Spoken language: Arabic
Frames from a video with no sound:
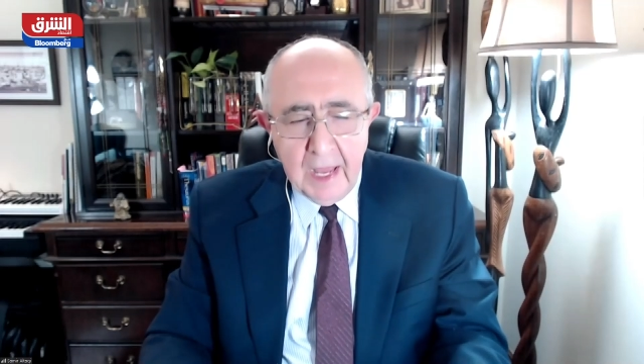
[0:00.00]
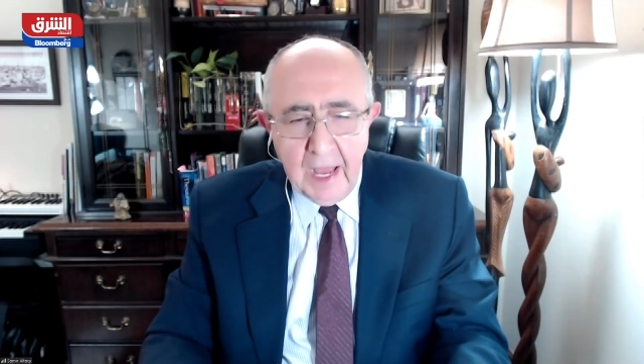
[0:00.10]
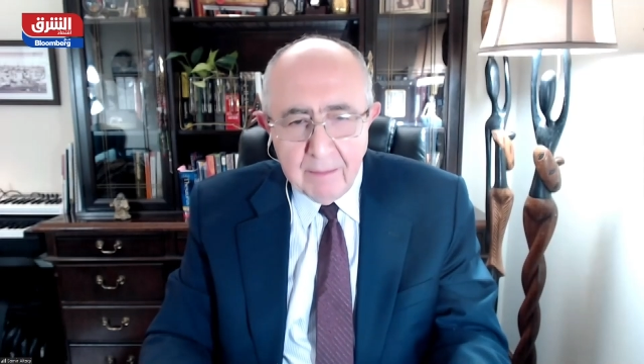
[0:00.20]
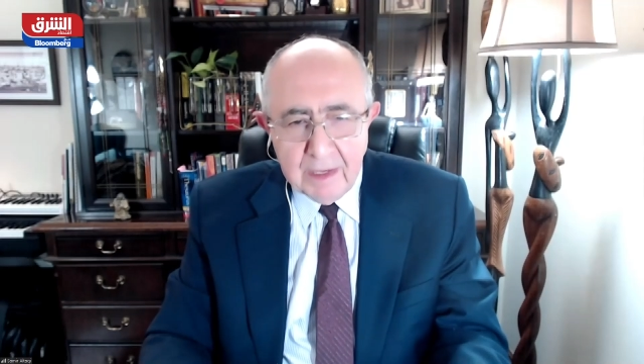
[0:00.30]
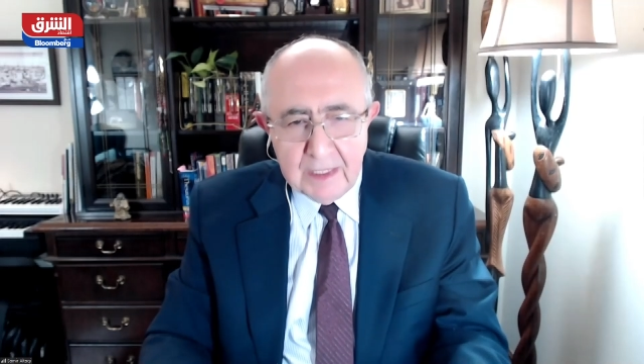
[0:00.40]

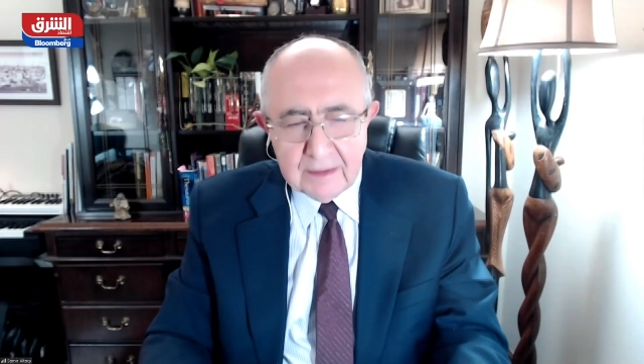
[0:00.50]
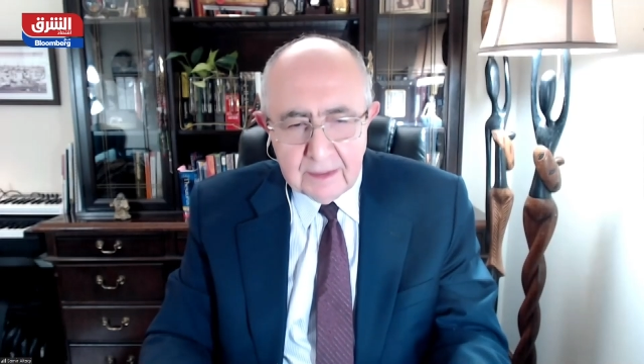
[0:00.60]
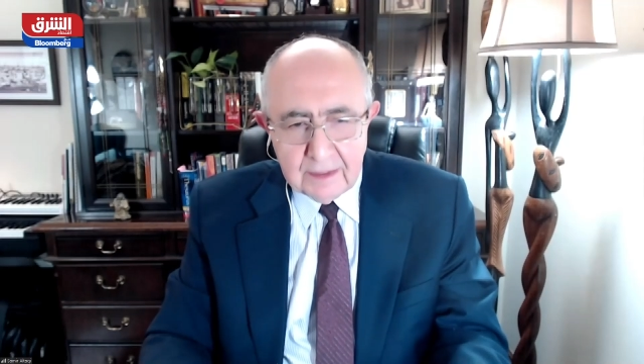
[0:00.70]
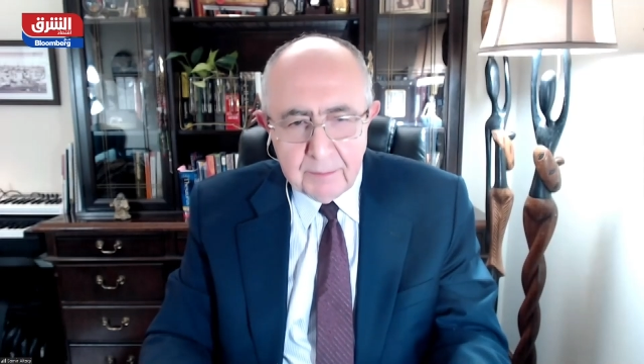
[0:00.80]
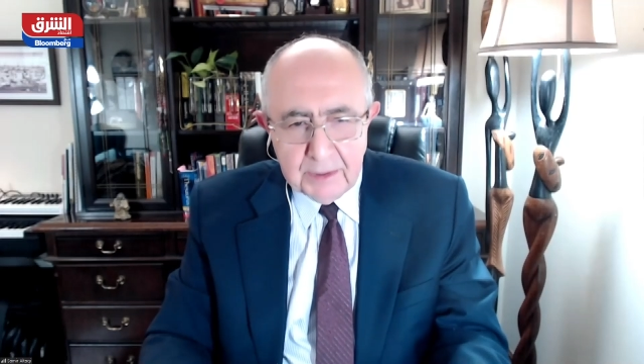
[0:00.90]
عملية
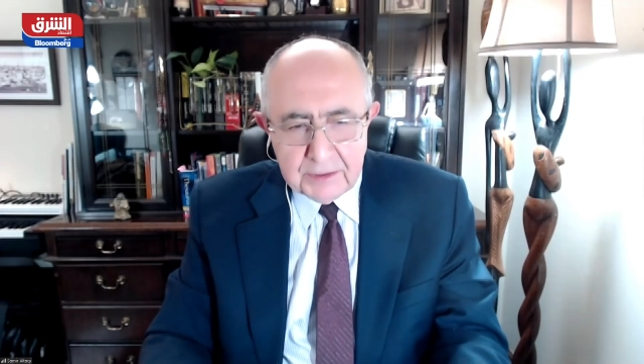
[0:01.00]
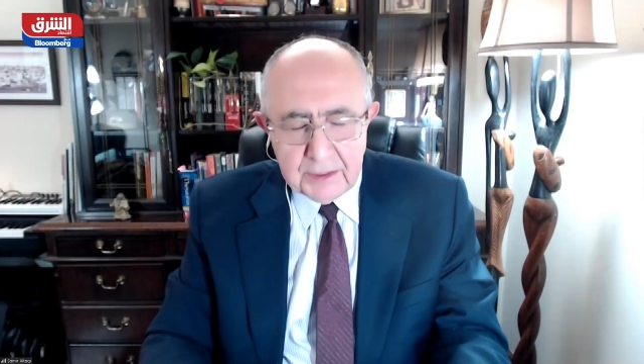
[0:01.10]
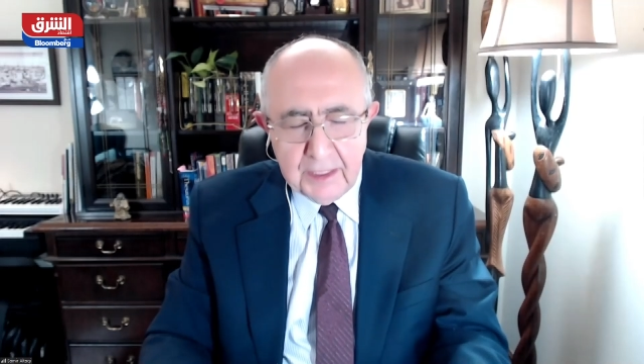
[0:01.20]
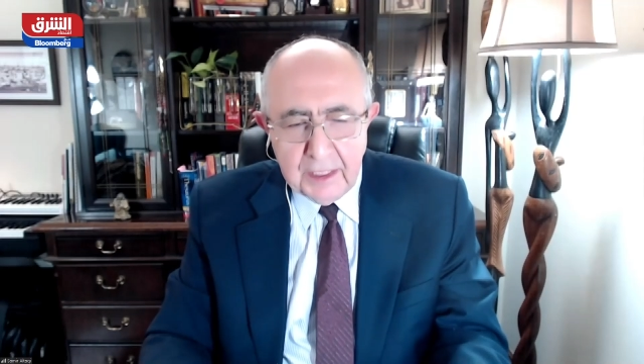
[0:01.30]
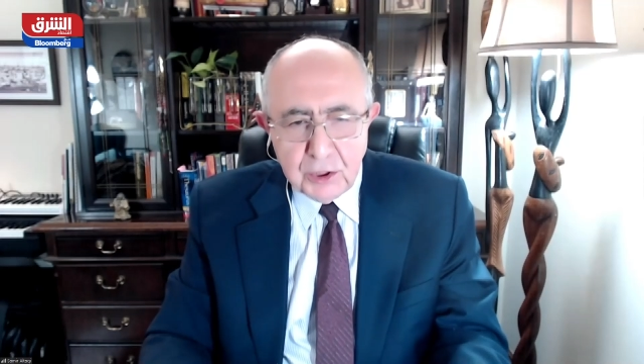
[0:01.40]

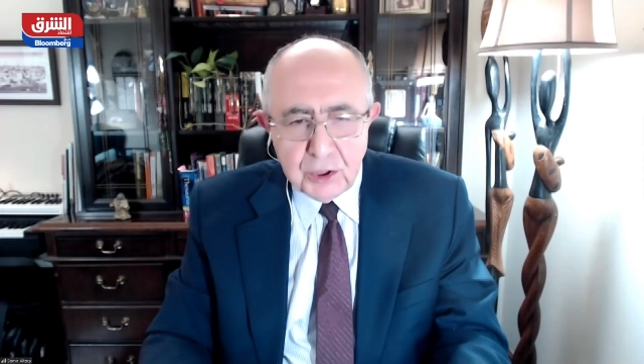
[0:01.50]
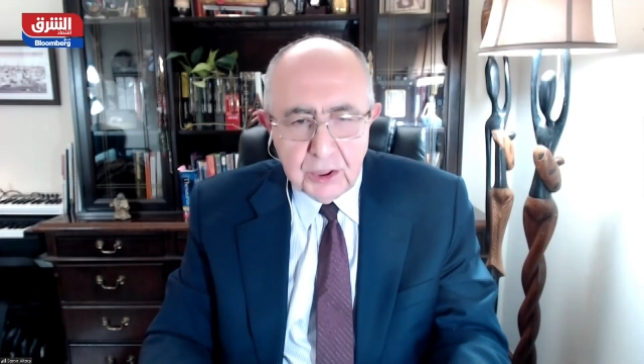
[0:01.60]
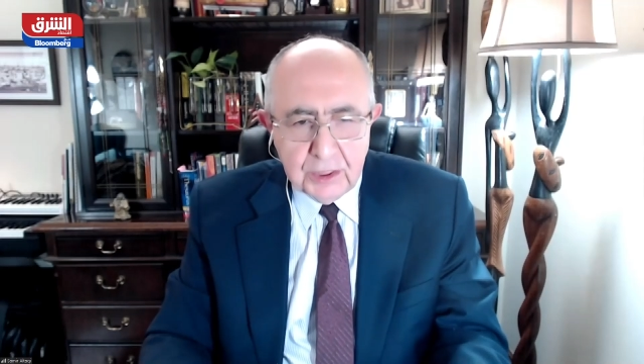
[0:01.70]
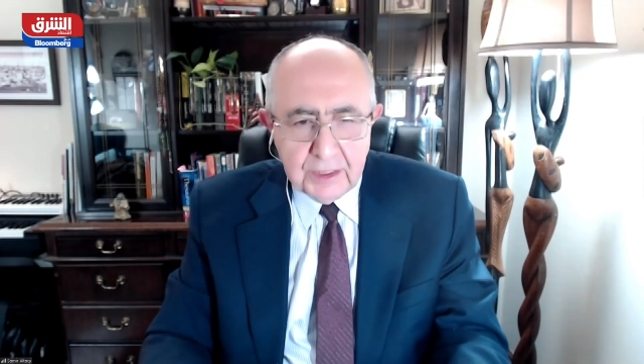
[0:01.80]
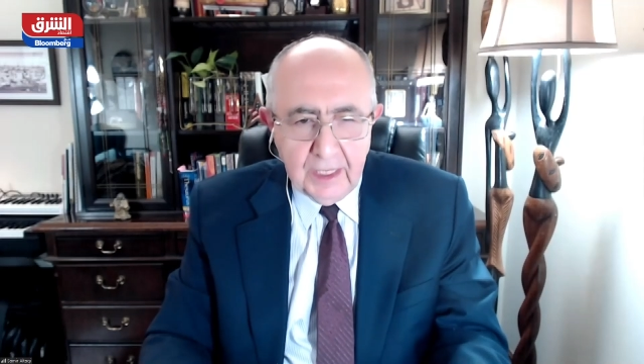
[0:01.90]

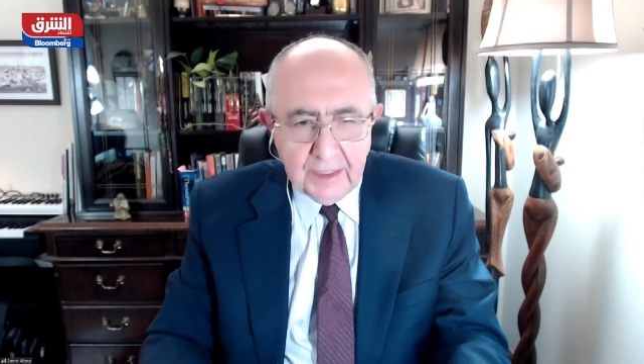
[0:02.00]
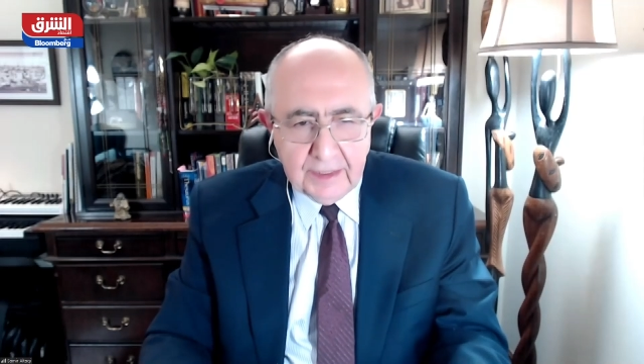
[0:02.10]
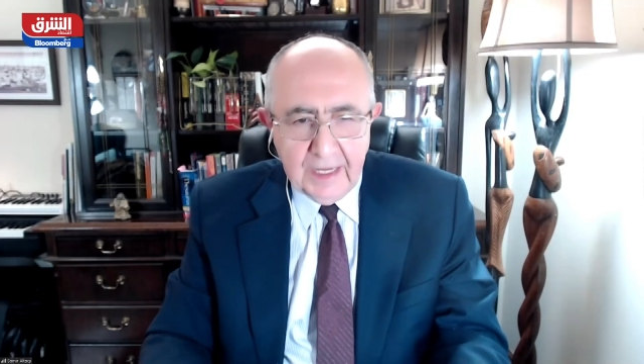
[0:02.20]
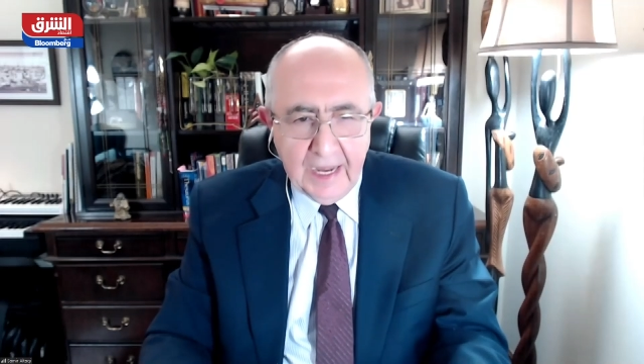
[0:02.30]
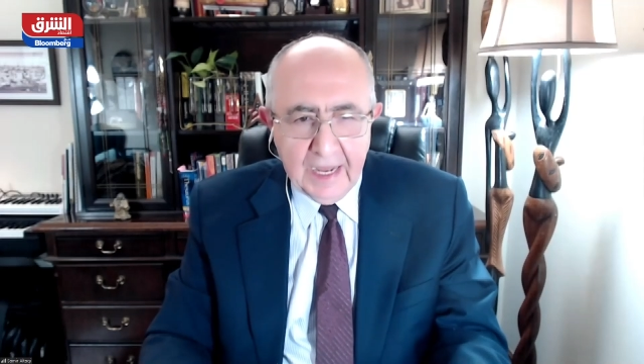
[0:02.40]
الريباتريشن
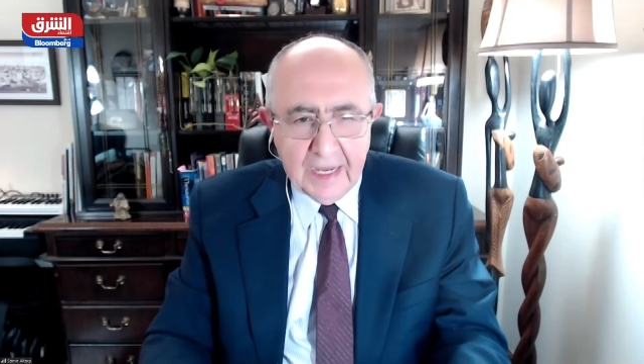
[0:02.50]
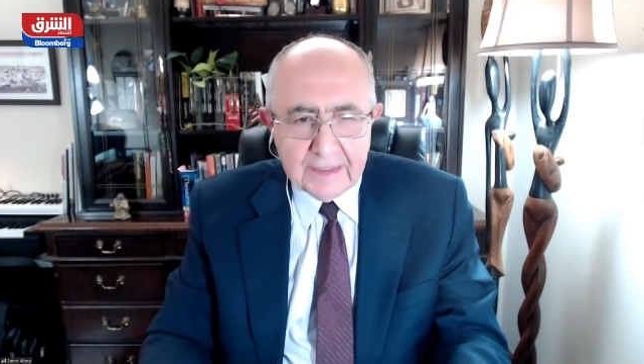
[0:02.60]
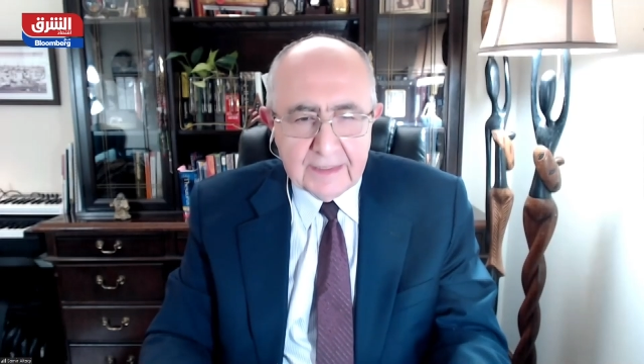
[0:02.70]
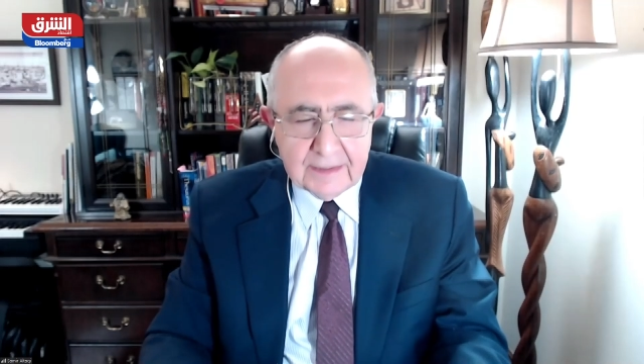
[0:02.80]
يعني إعادة